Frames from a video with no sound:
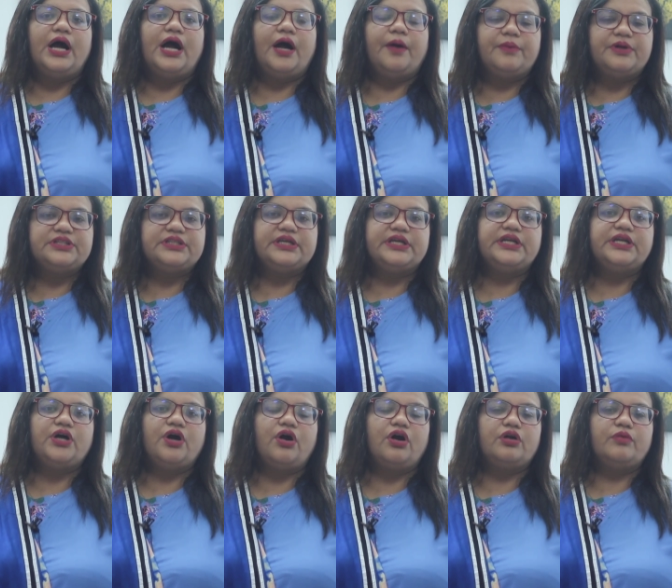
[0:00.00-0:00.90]
আমাদের
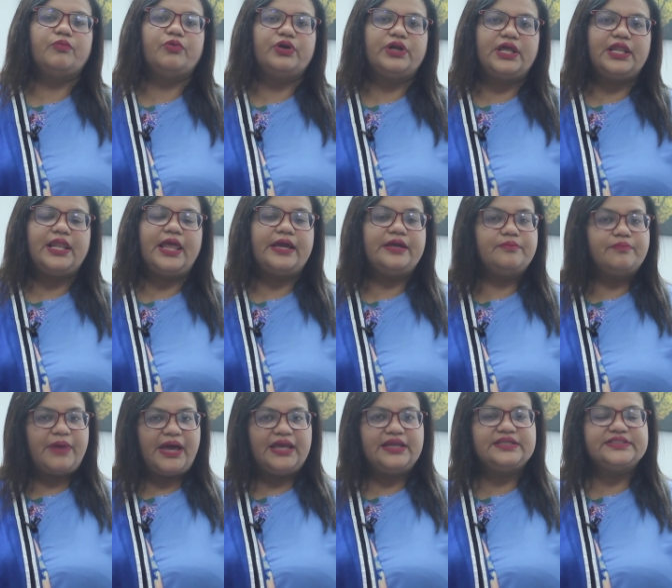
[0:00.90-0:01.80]
হরমোনাল
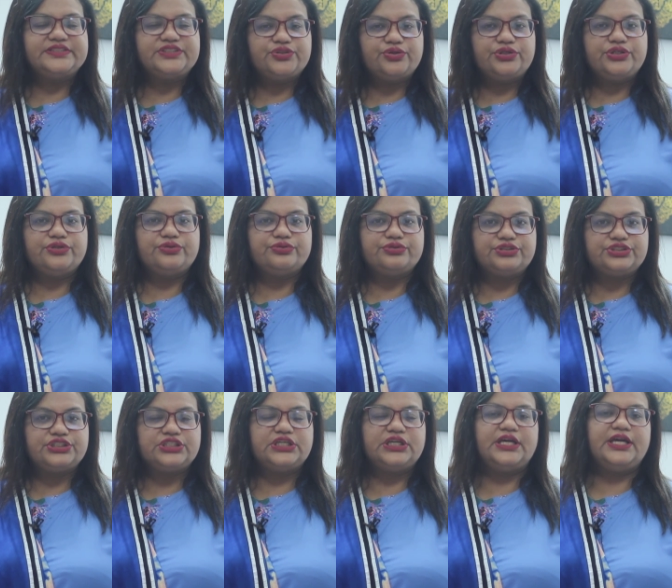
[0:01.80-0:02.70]
ইমব্যালেন্স তৈরি
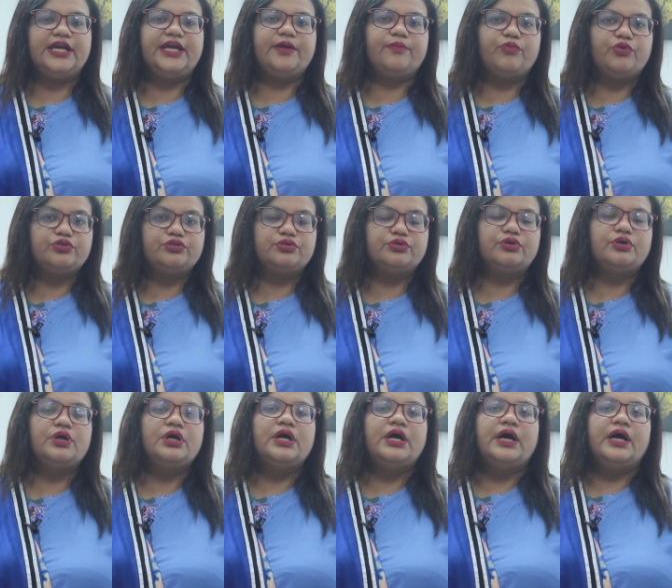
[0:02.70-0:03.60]
হচ্ছে এবং
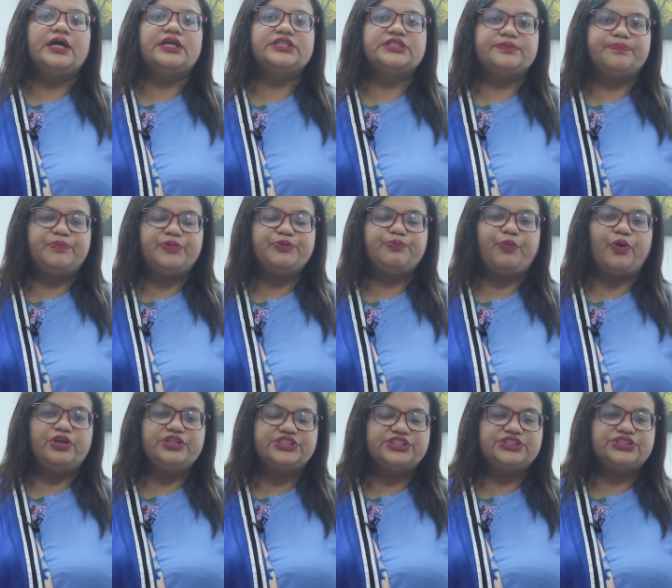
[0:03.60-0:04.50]

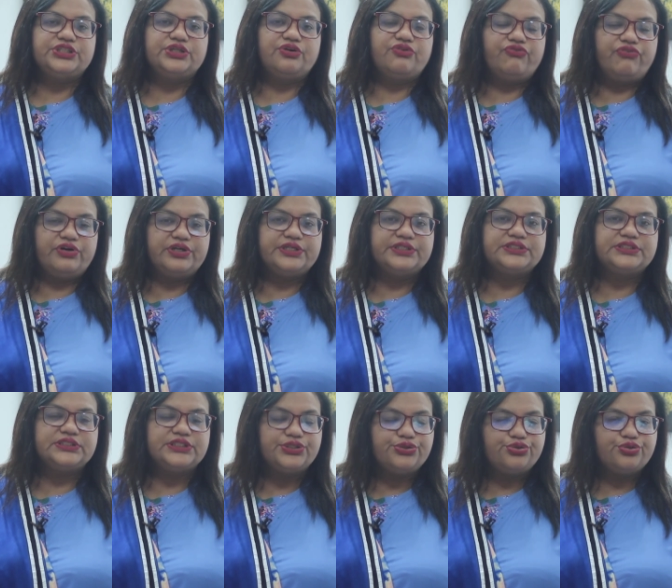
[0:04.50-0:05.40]
পলিসিস্টিক ওভারিয়াল
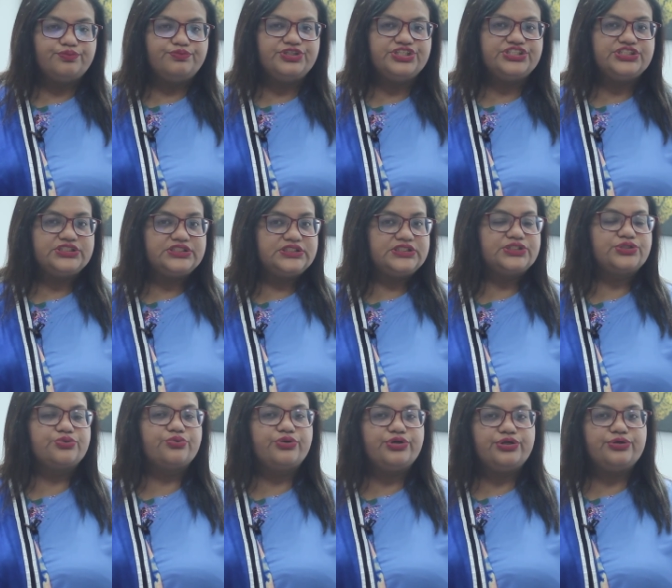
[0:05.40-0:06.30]
সিন্ড্রোম ডিজিজটি
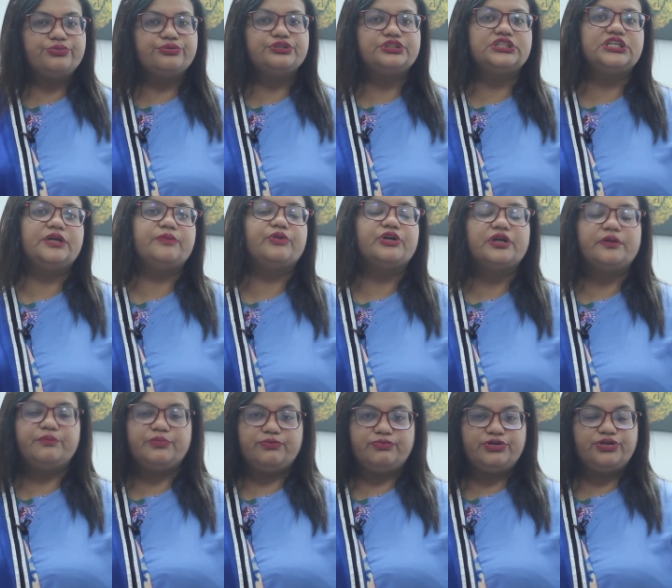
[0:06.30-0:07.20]
তৈরি হচ্ছে এবং
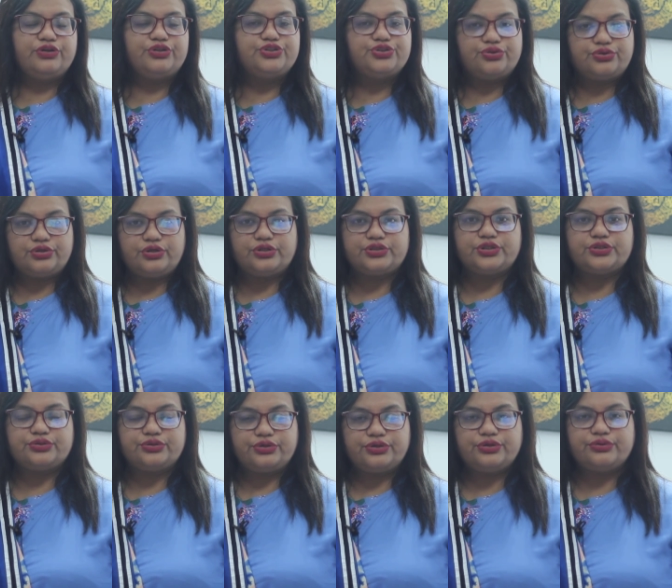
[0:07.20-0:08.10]
এর বিভিন্ন জটিলতা
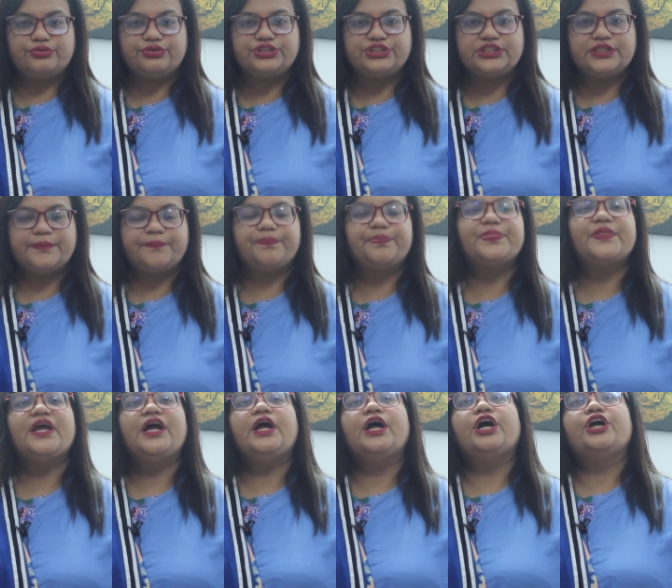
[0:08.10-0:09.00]
তৈরি হচ্ছে
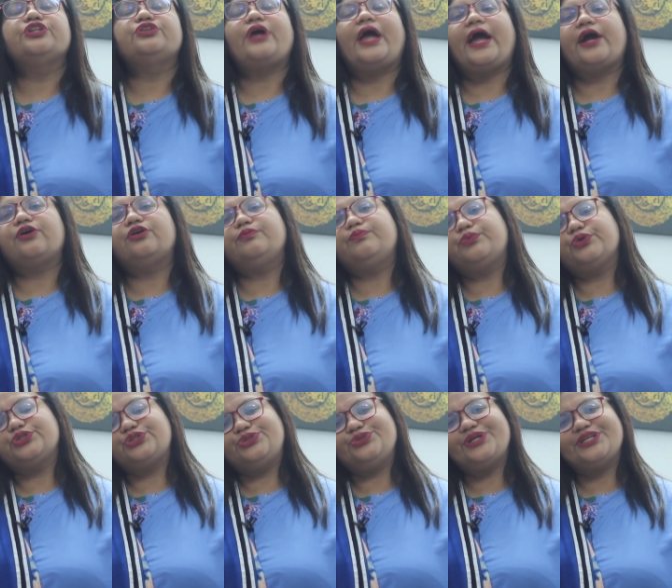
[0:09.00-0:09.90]
তো এখন
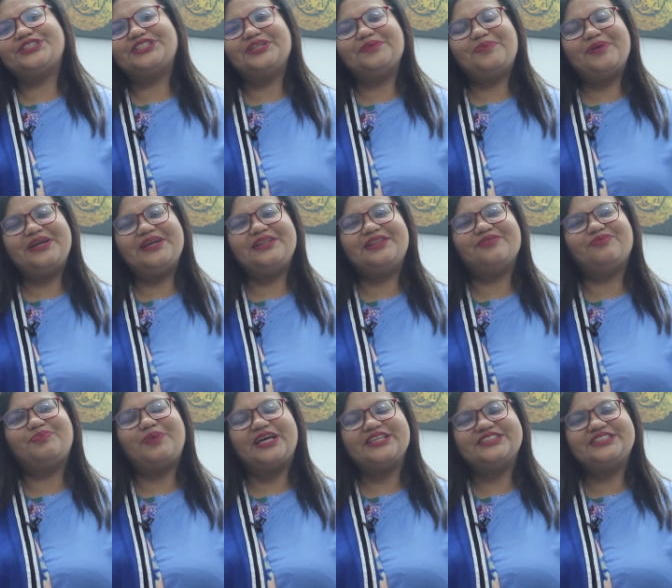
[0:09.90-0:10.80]
প্রশ্ন আসতে পারে তো
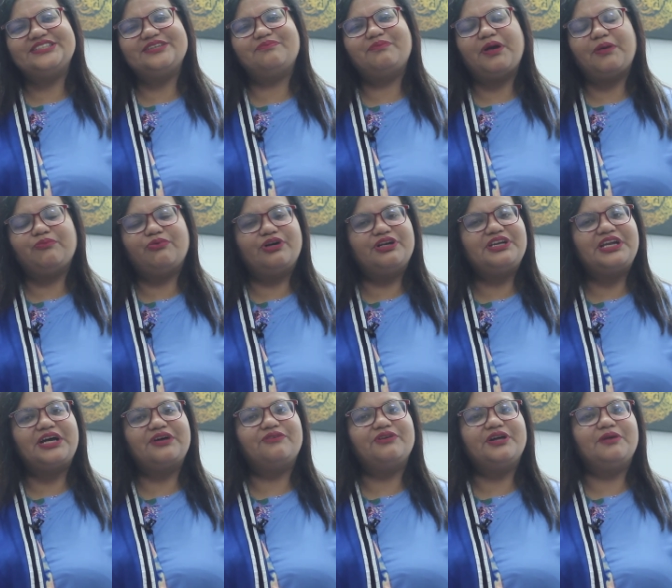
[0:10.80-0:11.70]
প্লাস্টিক ব্যবহার
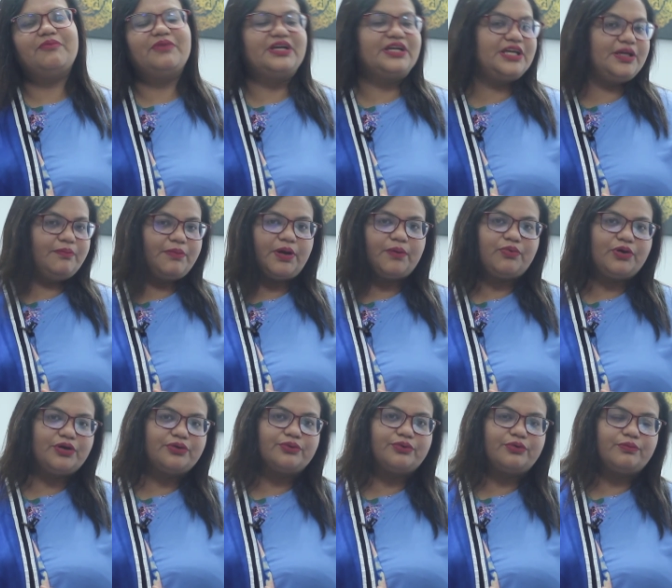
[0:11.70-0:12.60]
না করে আমরা কি
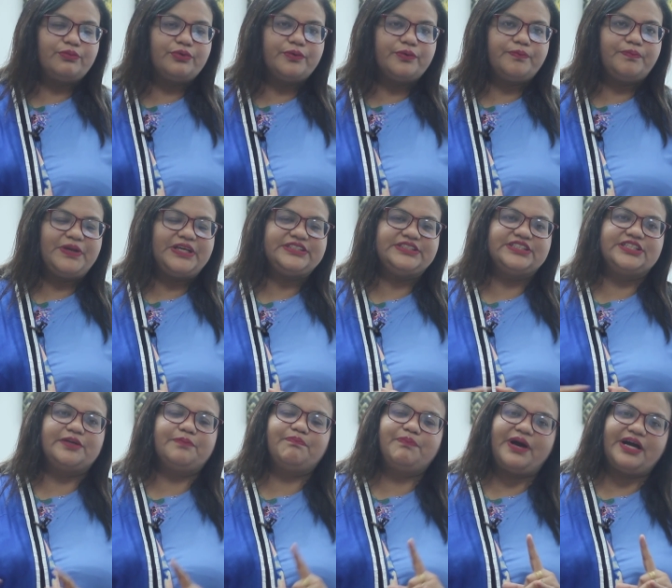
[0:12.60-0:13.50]
ব্যবহার করব
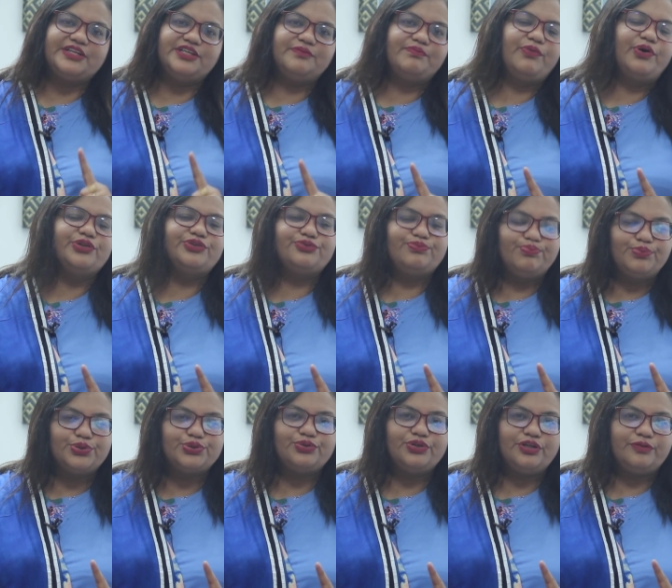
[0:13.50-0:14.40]
প্লাস্টিকের পানির
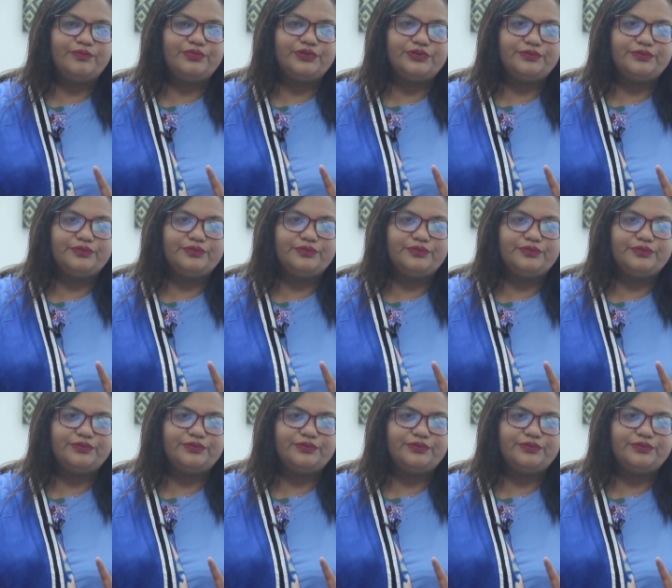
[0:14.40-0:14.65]
বোতলের